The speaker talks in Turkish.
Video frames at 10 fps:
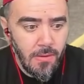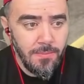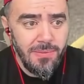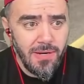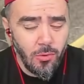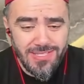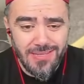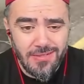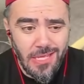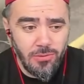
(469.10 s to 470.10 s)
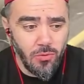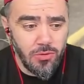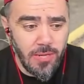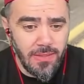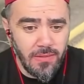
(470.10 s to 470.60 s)
Birbirinin motosikletini çalmış onu
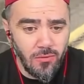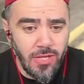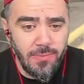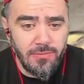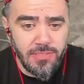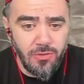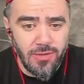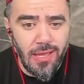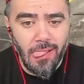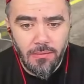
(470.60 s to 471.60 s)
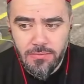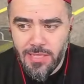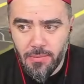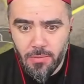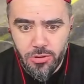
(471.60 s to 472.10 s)
kurtarman, kurtarabilir misin diyor da.
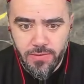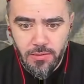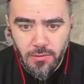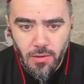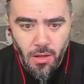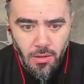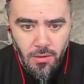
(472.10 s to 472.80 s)
Sal baba boşver. Ah.